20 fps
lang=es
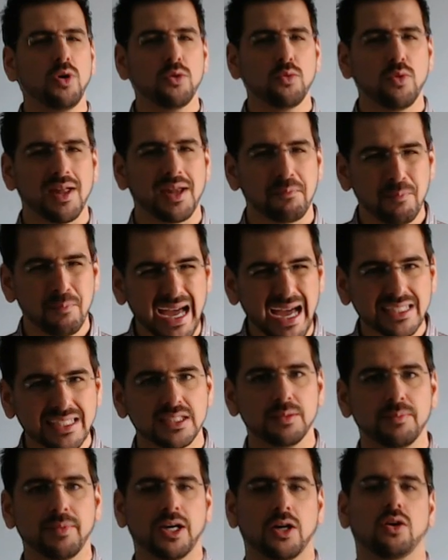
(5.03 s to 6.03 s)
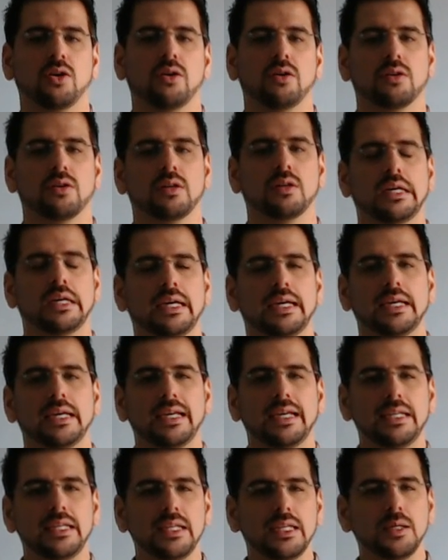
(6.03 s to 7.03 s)
ayudar más y mejor.
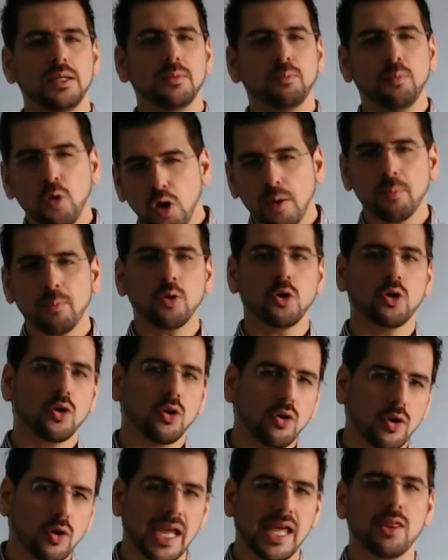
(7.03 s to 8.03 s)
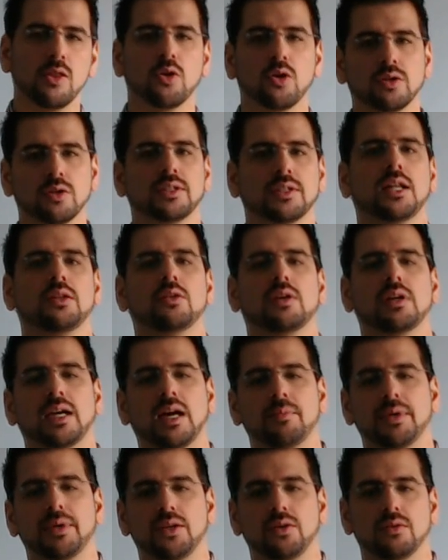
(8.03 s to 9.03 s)
Y poco a poco he ido encontrando el
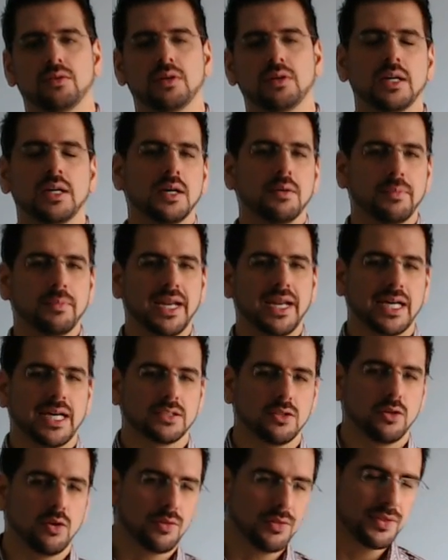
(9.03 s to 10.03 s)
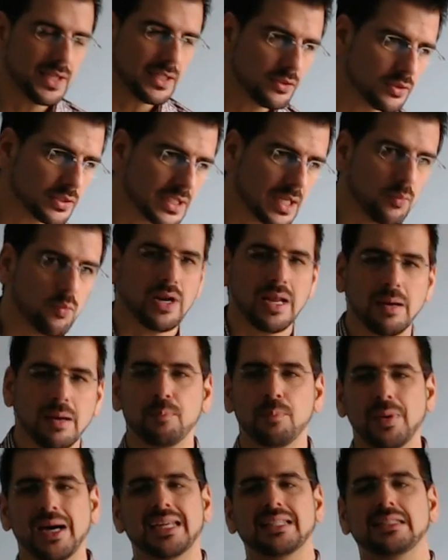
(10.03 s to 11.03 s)
camino. Verás, lo cierto es que
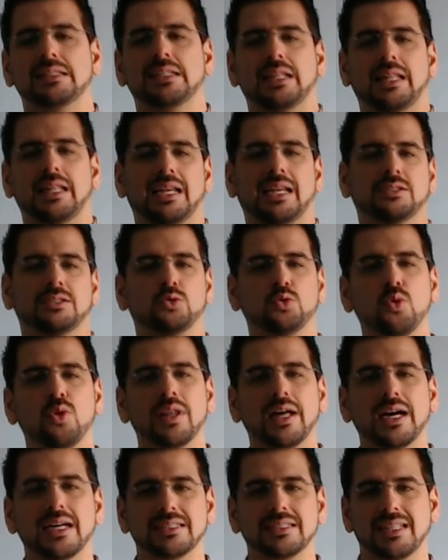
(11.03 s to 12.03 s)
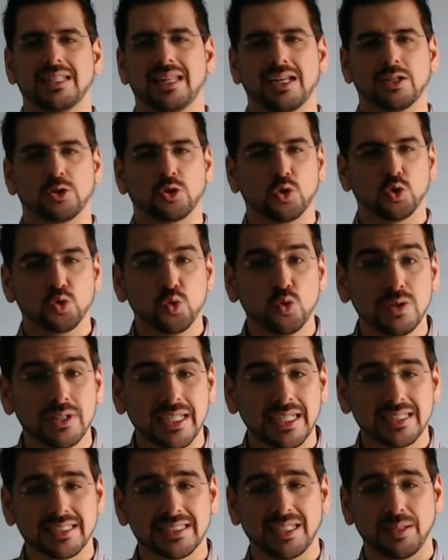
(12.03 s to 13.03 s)
buena parte de las dudas y de las
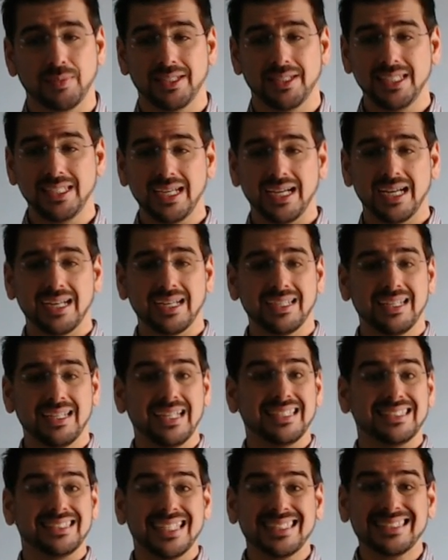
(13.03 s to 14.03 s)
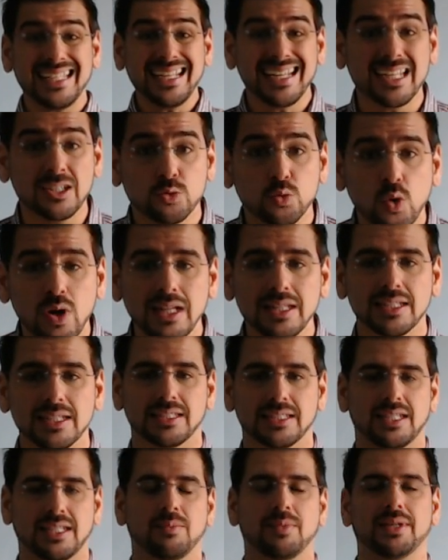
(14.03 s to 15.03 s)
consultas que me llegan ya están
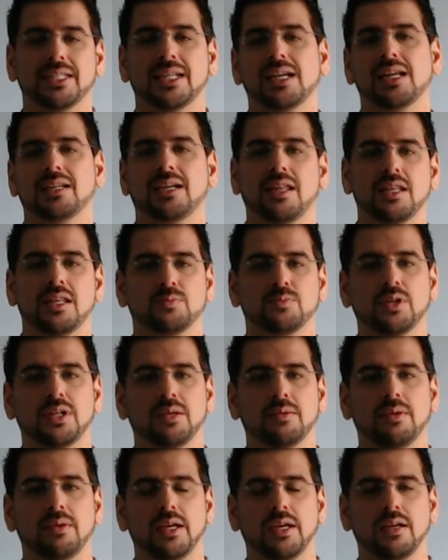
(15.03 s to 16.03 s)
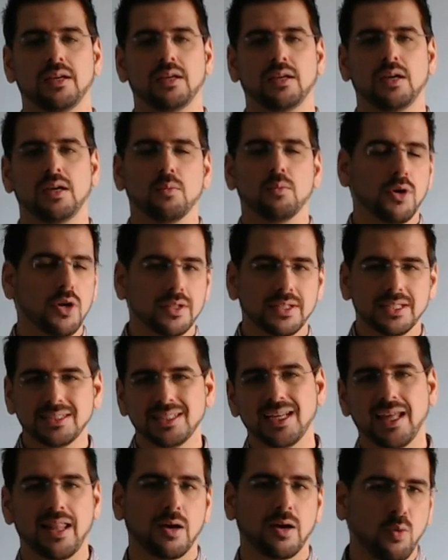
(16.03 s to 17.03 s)
resueltas en el material que hay disponible. Bueno, antes de
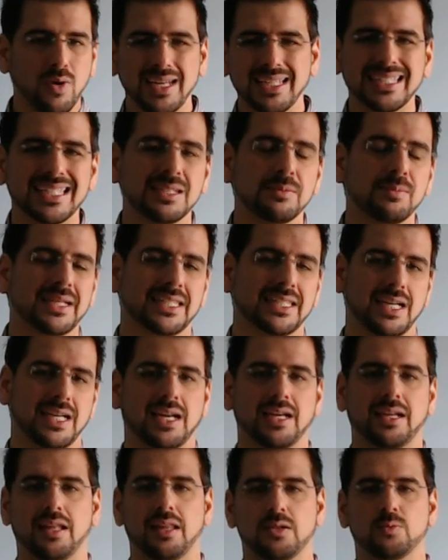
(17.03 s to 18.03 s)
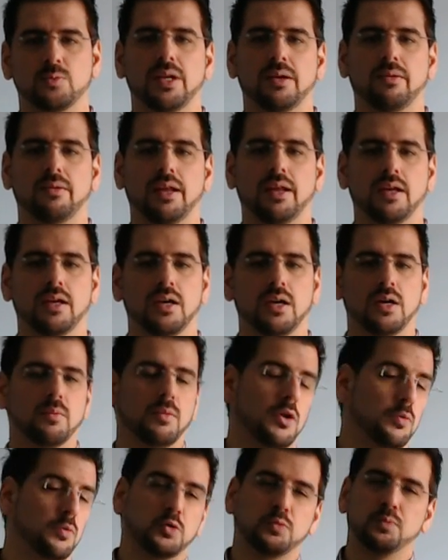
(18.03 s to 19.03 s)
nada, ¿cuál es ese material que hay disponible?
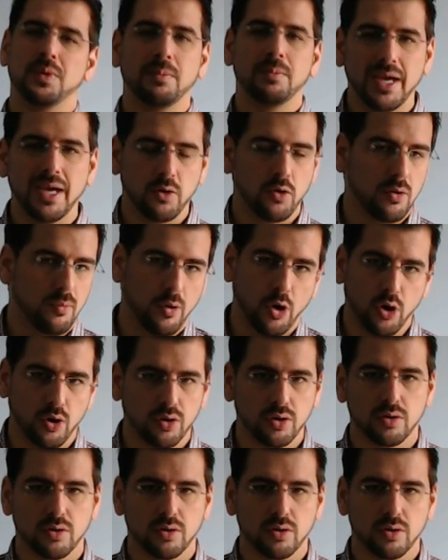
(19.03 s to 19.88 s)
Bueno, pues primero, el blog.